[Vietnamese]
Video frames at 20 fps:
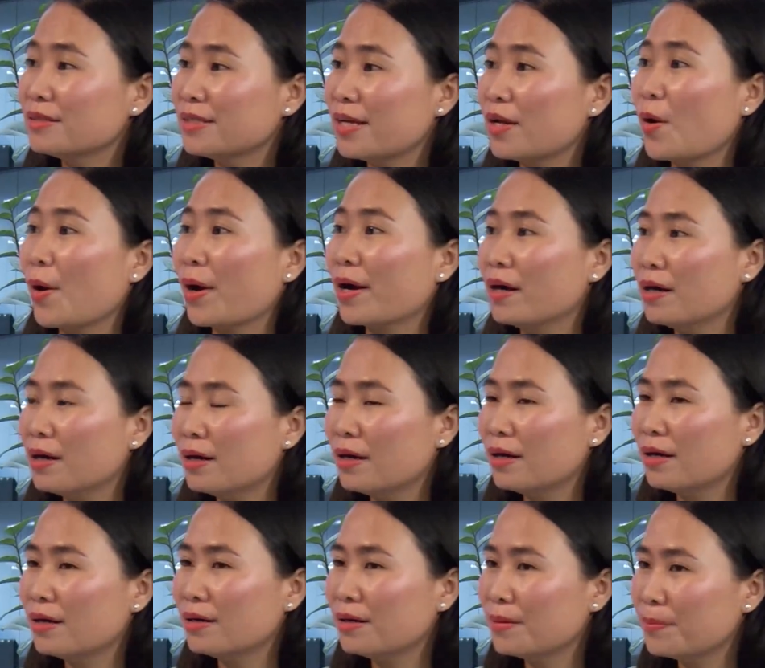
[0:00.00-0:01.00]
giai đoạn
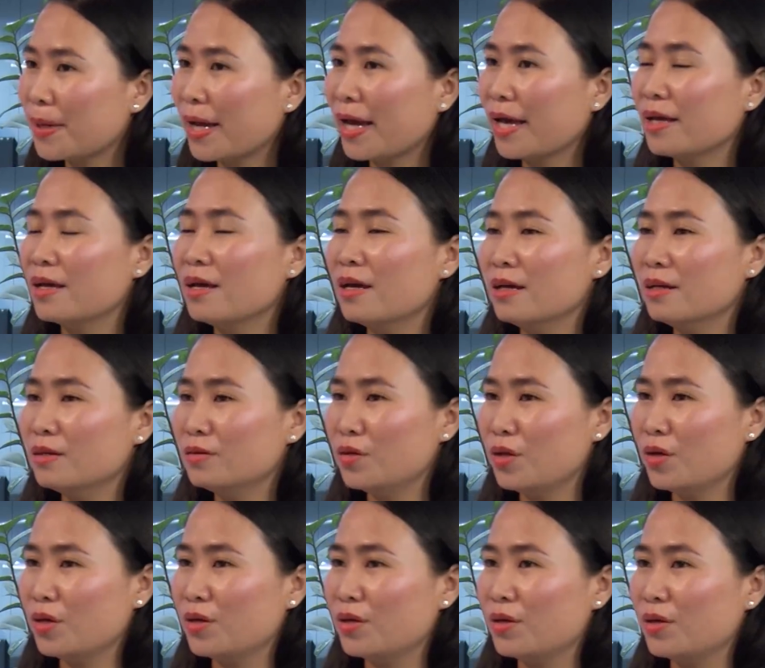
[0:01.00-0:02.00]
hôm nay
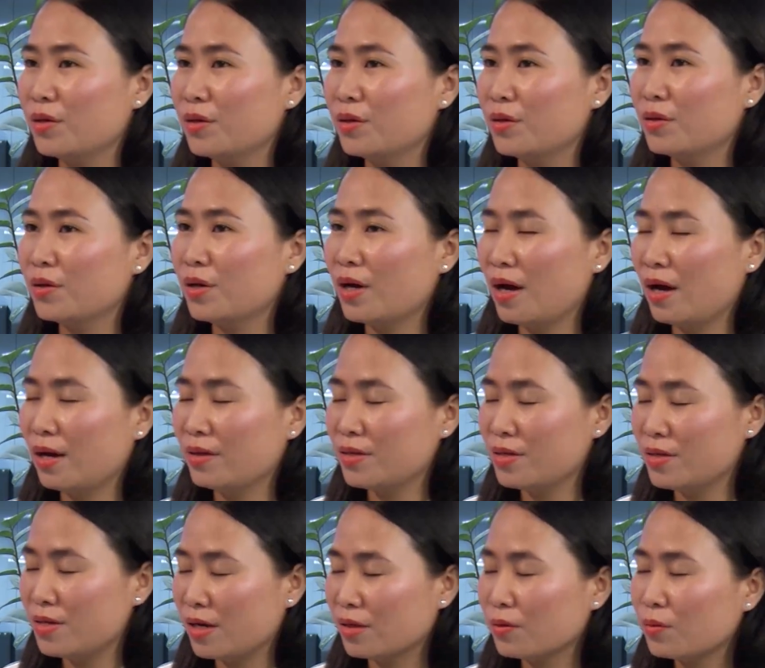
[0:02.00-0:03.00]
thì à,
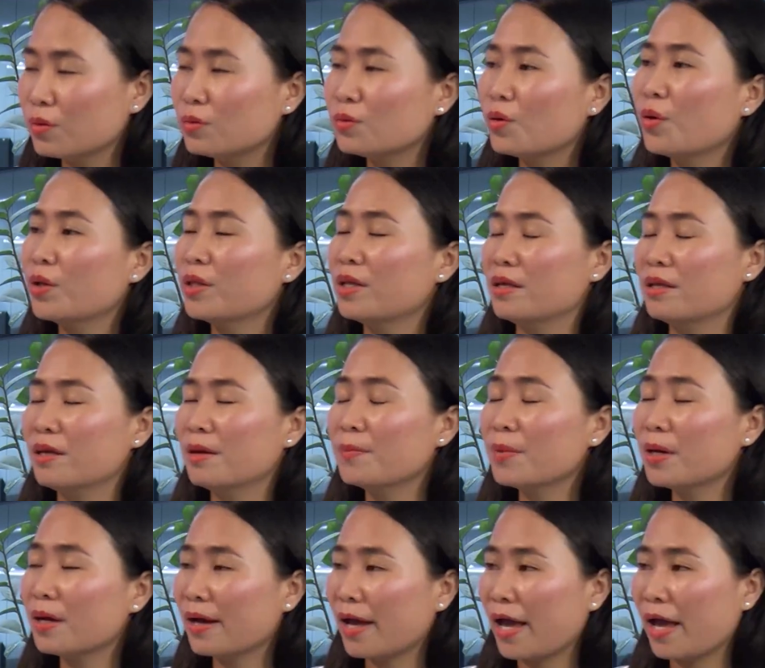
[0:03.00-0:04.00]
nhìn nhận của tôi thì
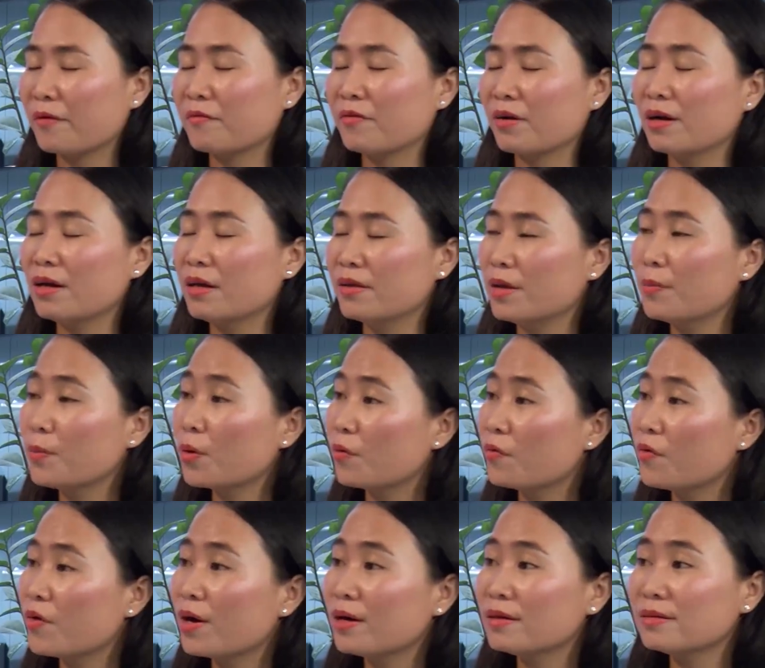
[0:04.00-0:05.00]
nhóm ngân hàng vẫn là nhóm
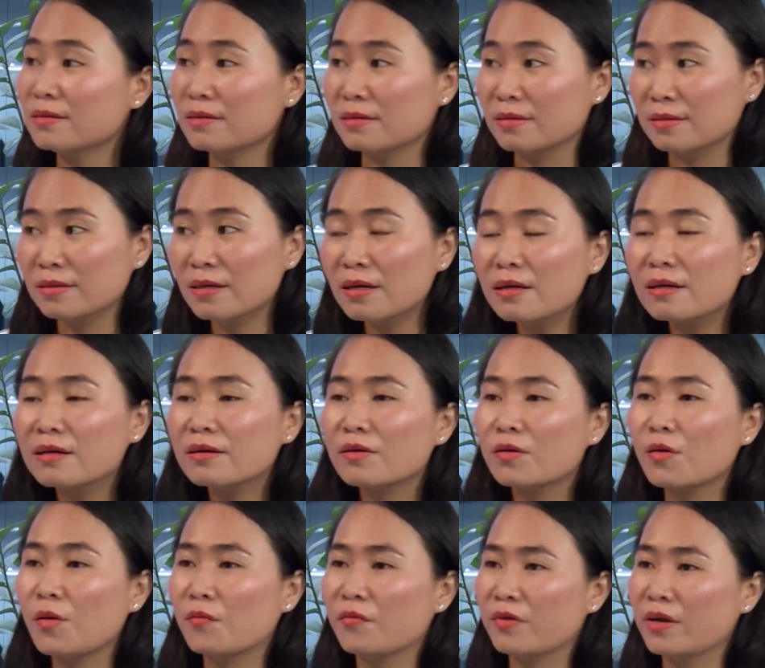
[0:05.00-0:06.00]
cổ phiếu ấn tượng nhất
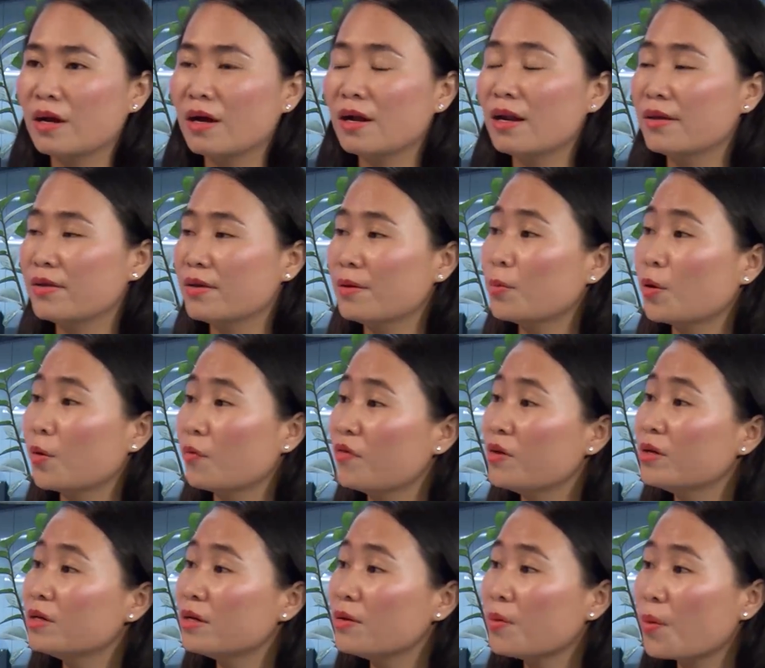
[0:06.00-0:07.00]
cùng với đó là nhóm cổ
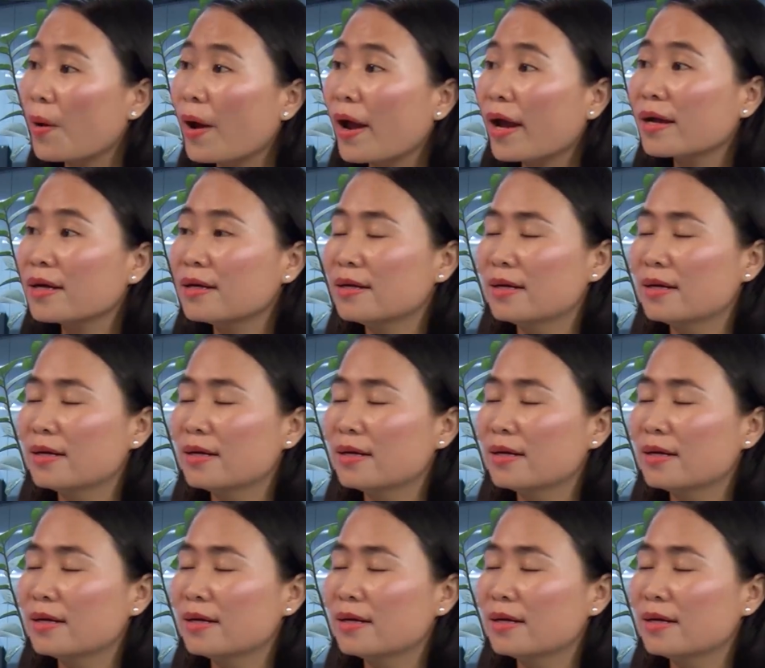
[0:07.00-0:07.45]
phiếu chứng khoán